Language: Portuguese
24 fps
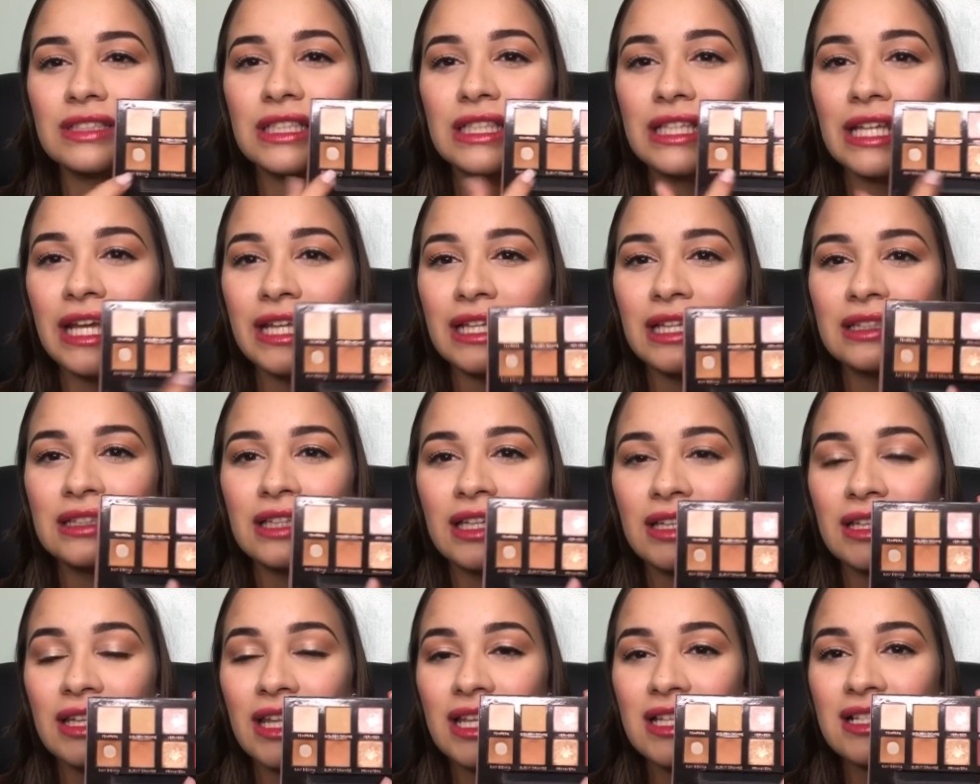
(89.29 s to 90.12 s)
E ela
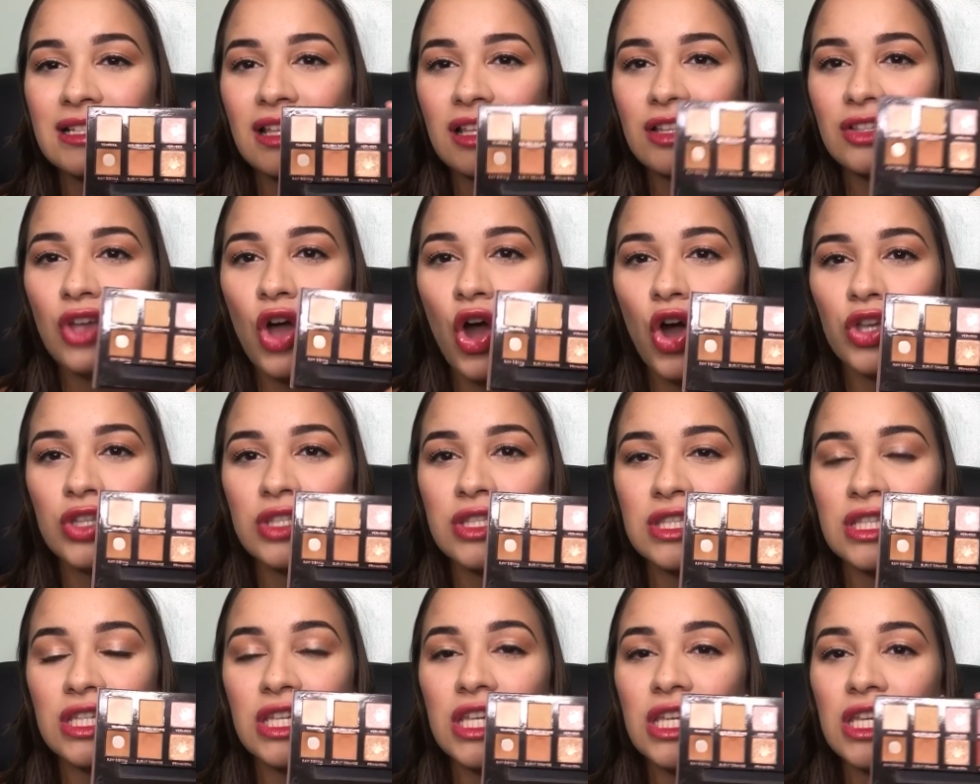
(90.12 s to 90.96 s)
tem desde as
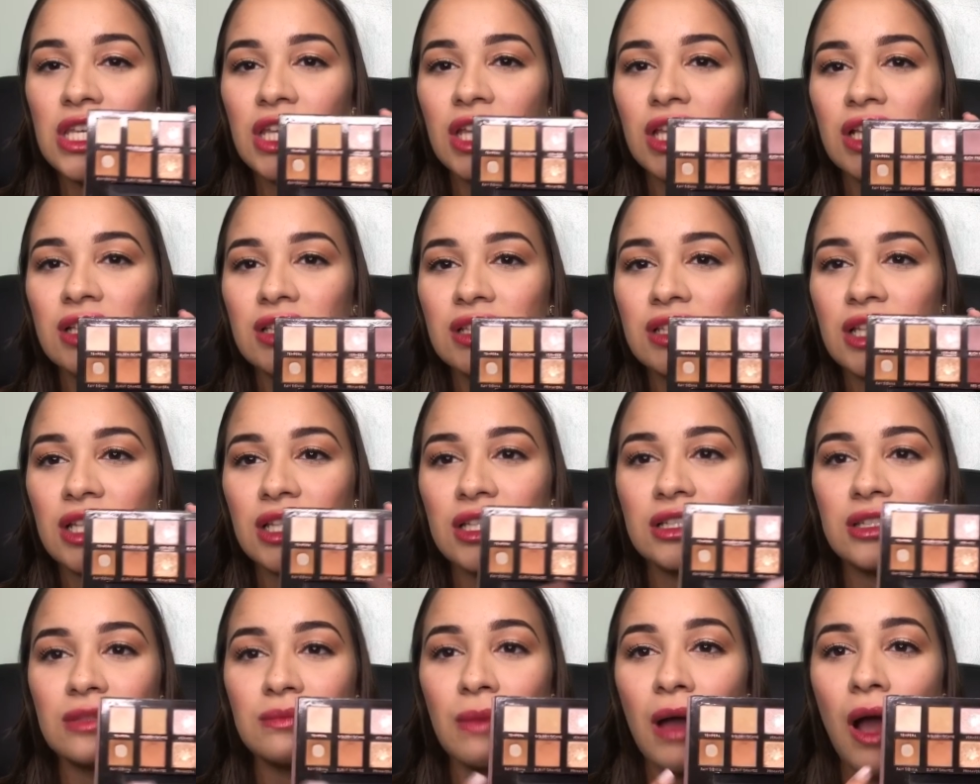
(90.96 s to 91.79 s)
rosinhas,
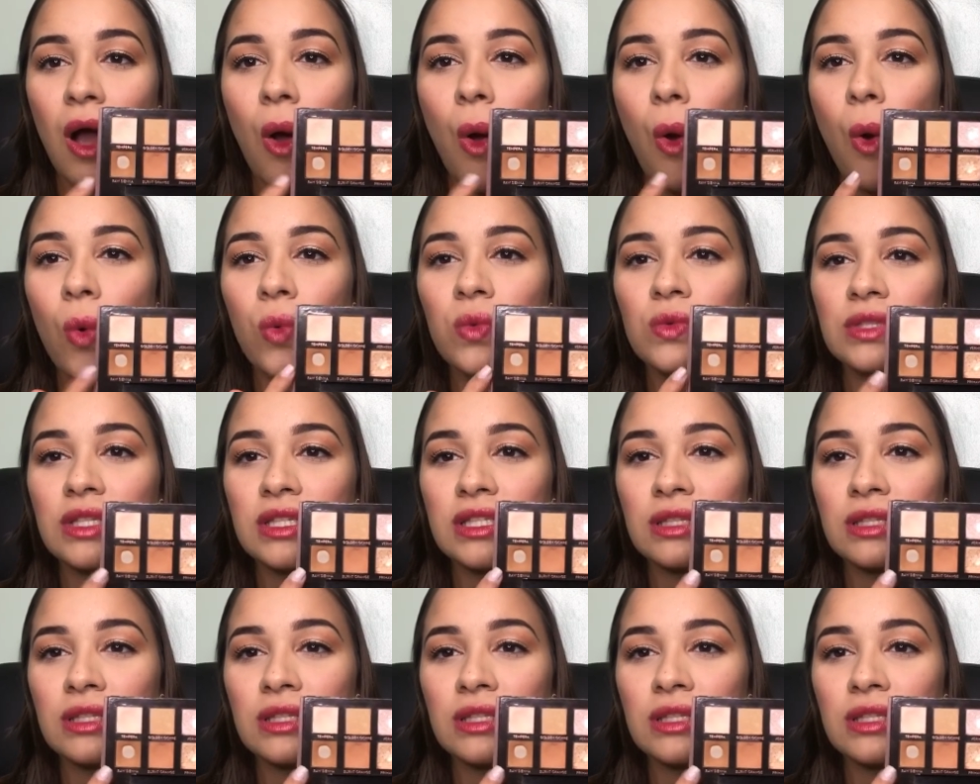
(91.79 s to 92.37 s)
das marrons,